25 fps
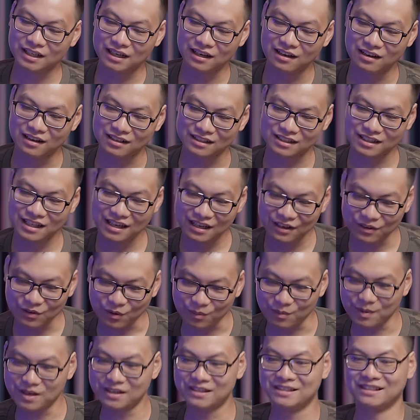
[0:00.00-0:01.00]
cái lời riêng của
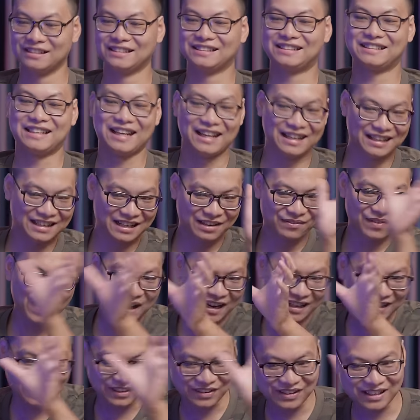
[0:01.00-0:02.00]
mình trên cái
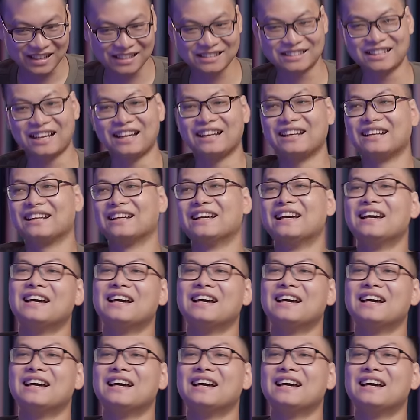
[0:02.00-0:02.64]
bài đấy nó đang chạy,